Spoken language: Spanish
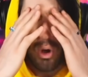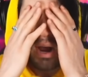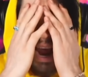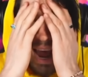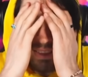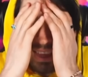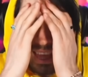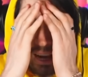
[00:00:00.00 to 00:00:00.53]
ok,
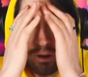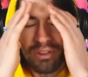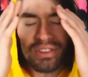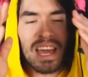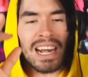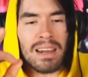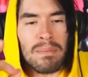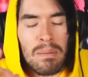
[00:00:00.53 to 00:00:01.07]
antes de
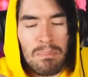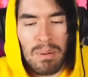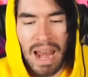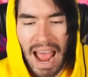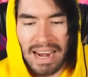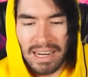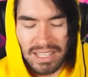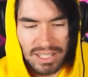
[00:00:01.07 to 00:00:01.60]
contarle mi
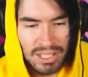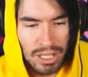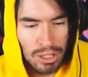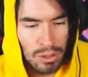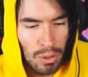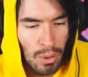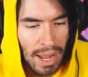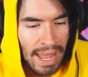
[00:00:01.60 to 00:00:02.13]
plan,
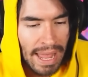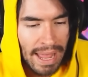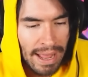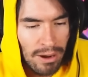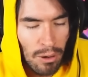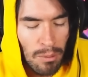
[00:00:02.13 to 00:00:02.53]
necesito eh,